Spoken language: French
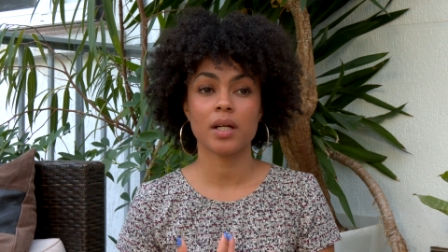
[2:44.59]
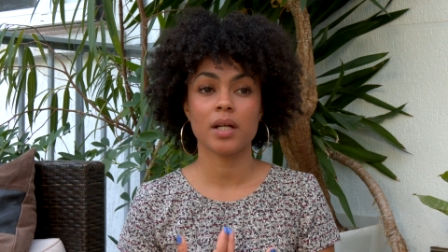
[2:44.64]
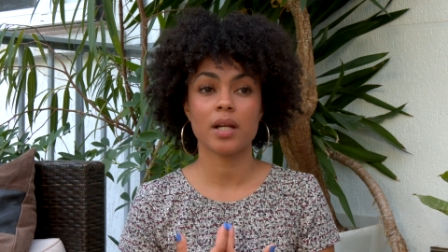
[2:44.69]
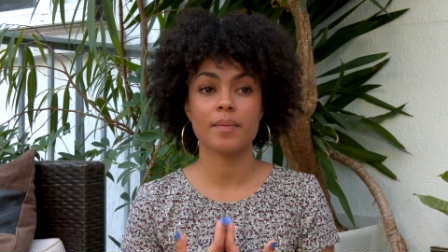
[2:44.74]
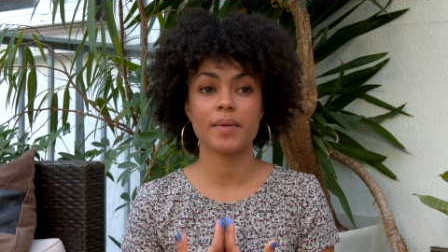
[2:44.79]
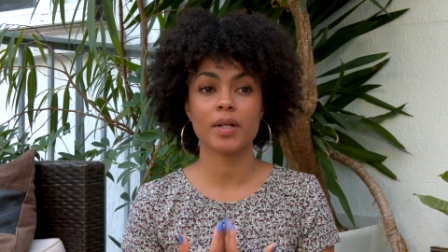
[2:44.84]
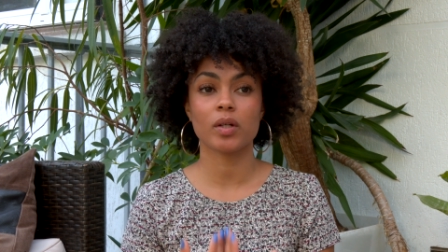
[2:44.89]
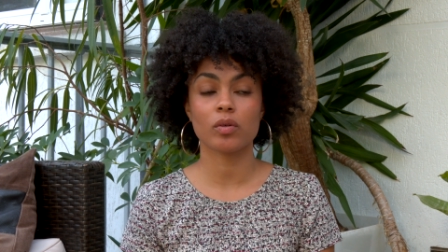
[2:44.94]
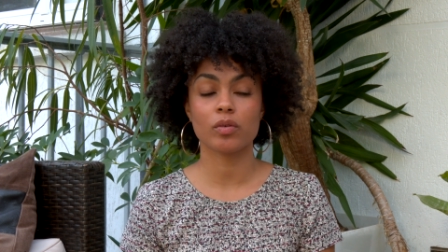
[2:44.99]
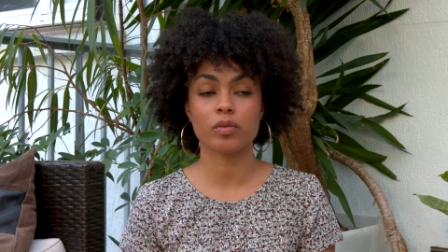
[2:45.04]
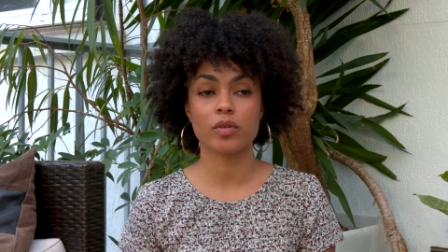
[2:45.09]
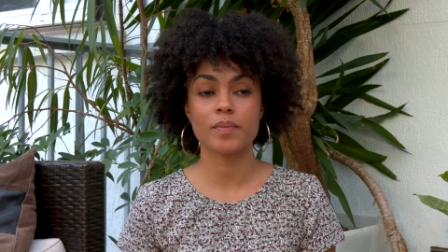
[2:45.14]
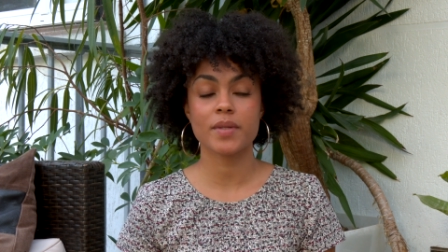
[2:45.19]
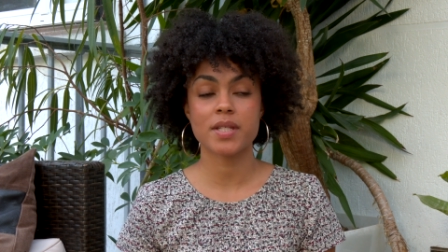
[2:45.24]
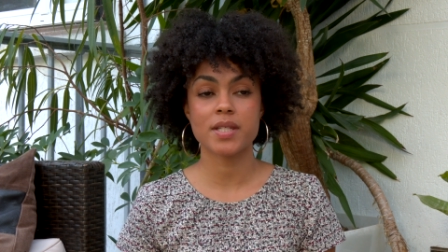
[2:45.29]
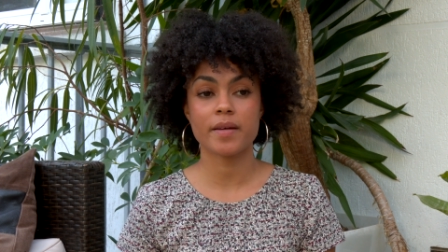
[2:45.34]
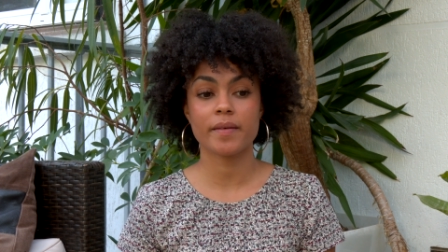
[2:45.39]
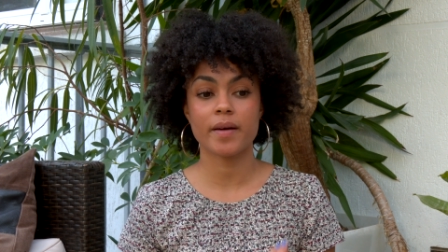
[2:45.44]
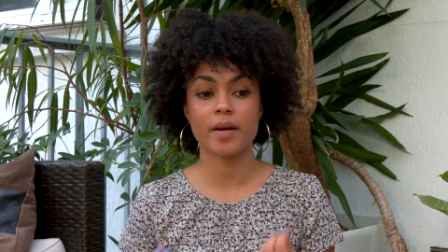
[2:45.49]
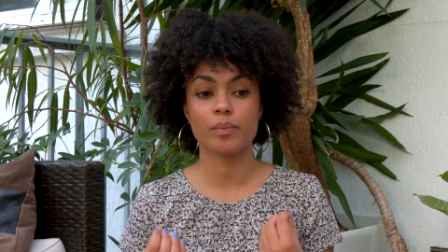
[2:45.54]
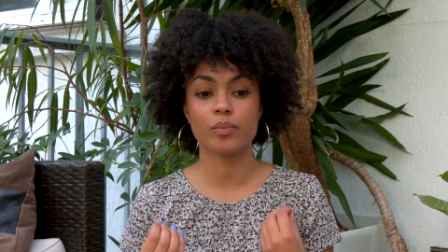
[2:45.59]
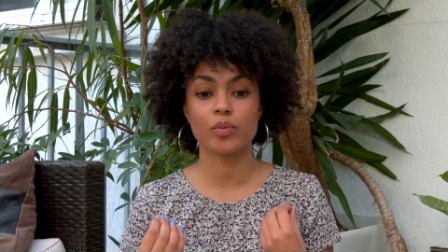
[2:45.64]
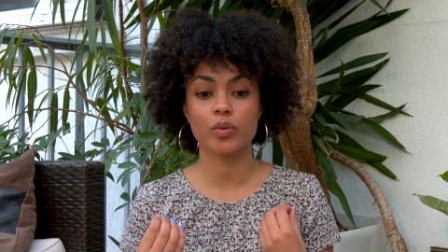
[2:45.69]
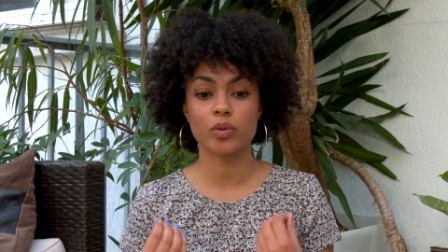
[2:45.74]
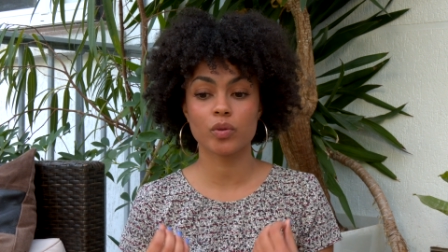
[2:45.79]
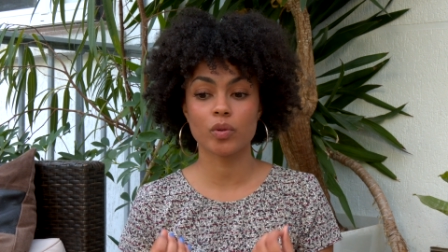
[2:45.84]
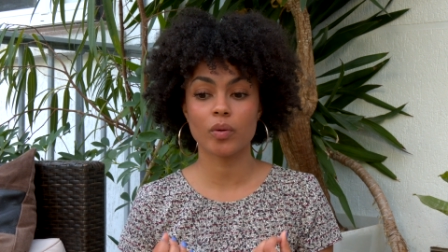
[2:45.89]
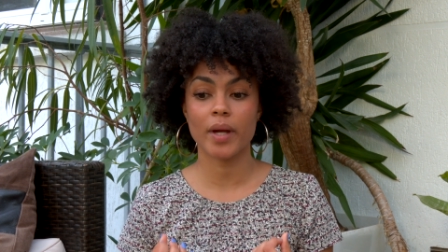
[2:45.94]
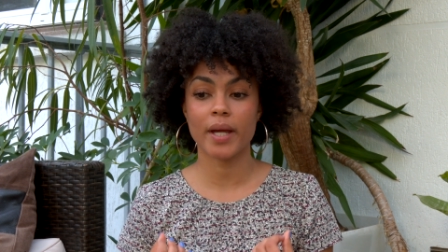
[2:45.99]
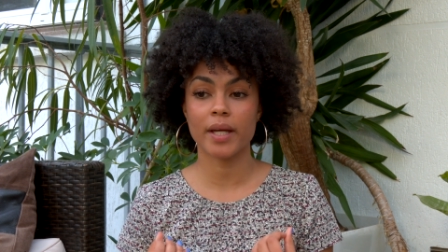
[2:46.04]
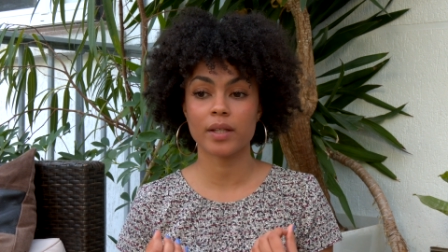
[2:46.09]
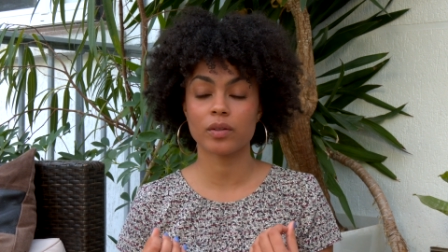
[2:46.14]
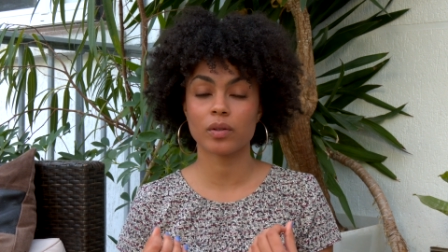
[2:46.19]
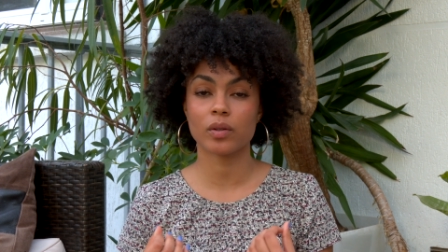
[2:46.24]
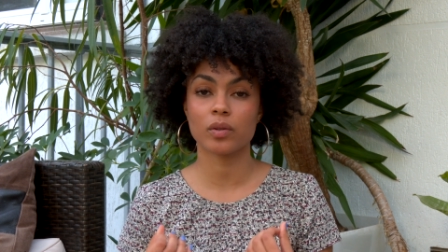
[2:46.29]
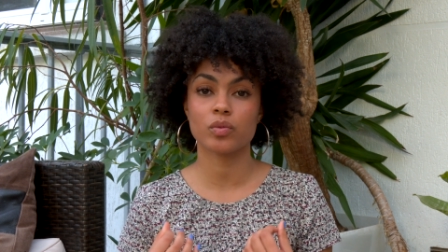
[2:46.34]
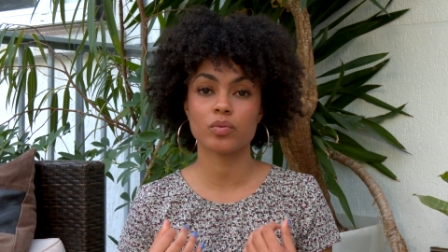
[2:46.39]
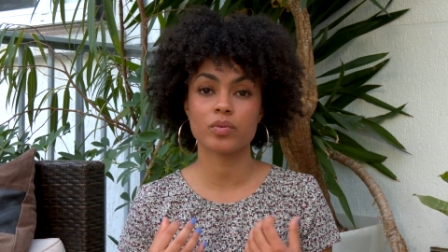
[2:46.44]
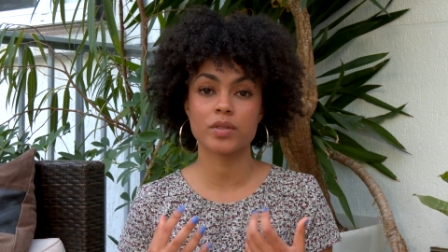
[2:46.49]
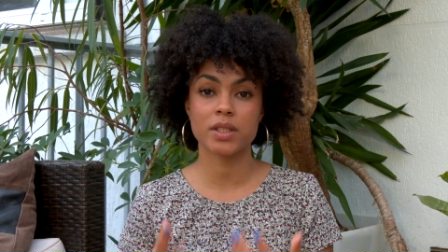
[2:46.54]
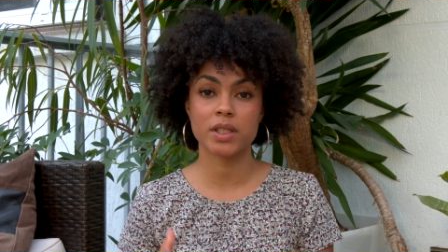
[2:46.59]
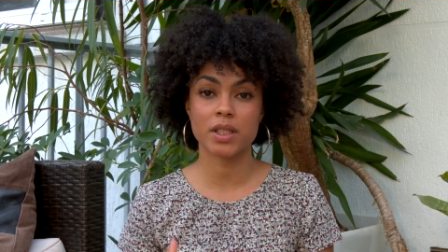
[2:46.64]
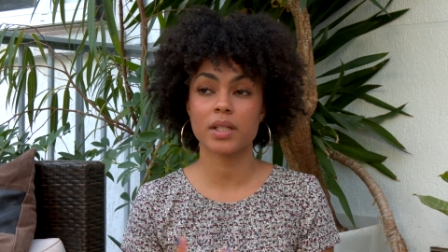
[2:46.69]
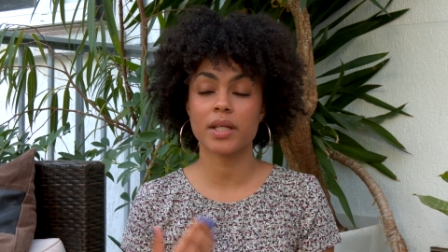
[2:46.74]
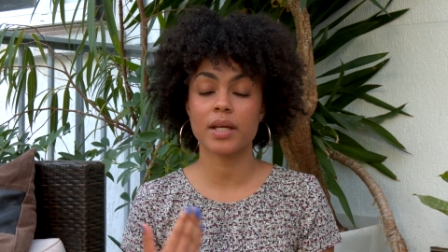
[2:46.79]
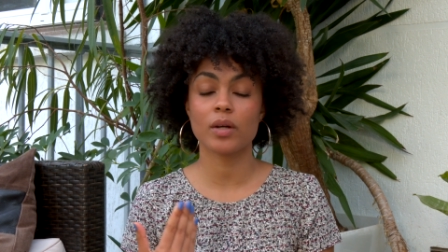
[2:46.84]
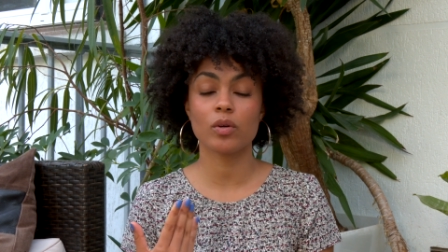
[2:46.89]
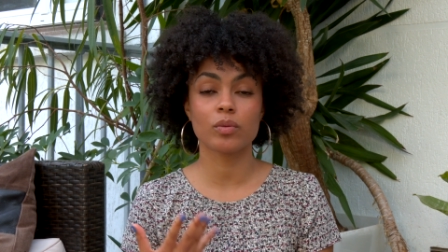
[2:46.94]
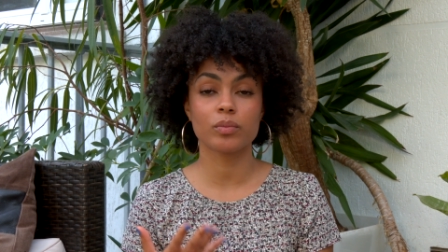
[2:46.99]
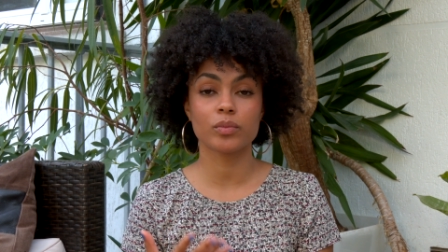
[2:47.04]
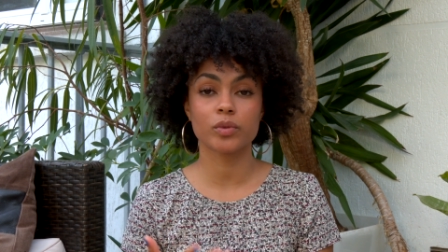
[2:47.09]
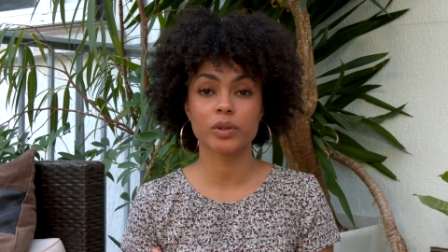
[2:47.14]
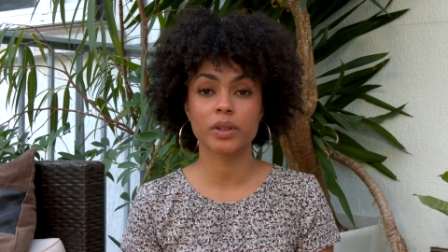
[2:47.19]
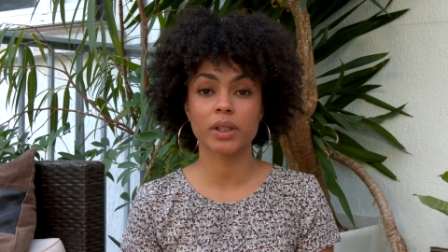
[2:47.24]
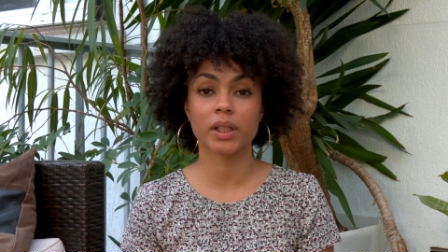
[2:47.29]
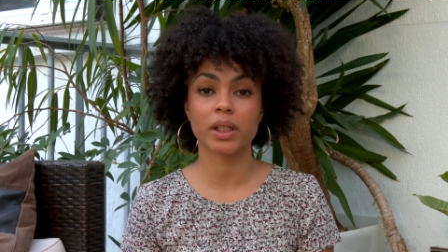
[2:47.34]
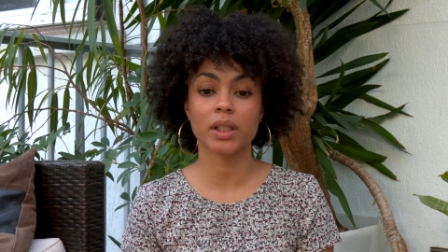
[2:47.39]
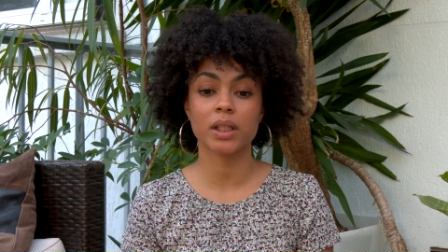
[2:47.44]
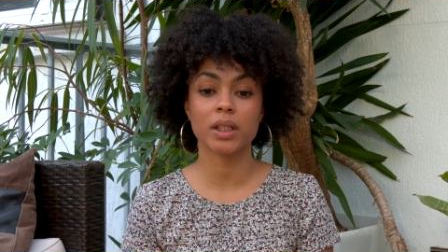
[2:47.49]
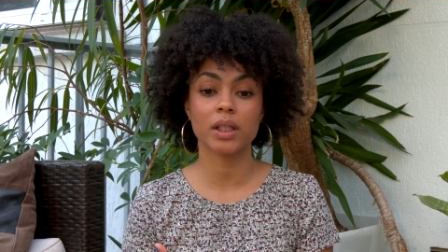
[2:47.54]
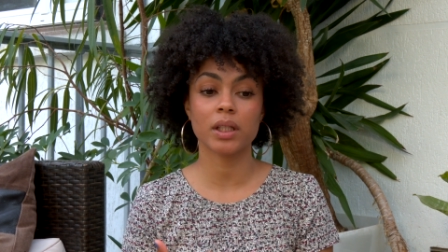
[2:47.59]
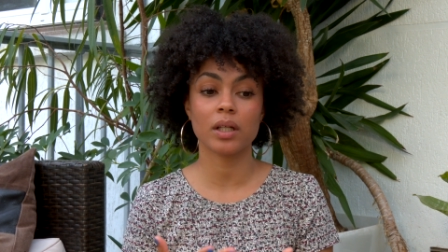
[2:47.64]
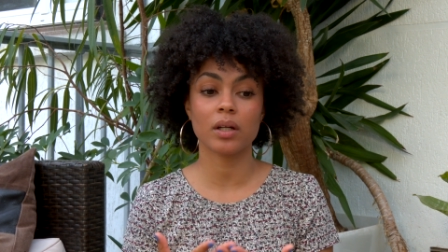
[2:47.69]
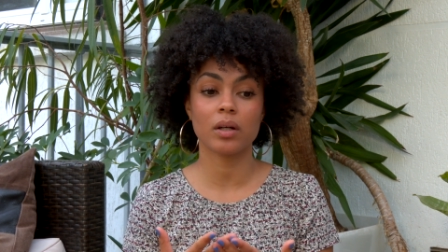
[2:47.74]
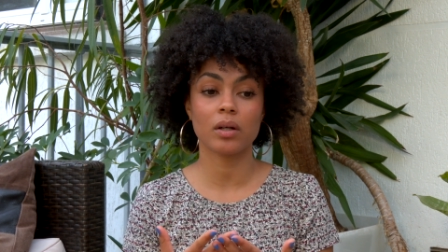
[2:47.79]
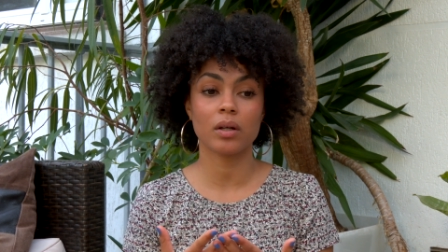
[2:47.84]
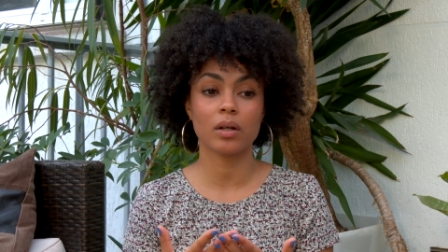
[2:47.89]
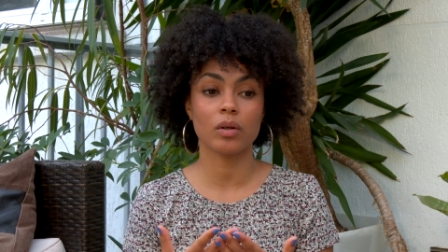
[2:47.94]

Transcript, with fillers: La mégrophobie, ça va plutôt être tout ce qui est lié aux moqueries,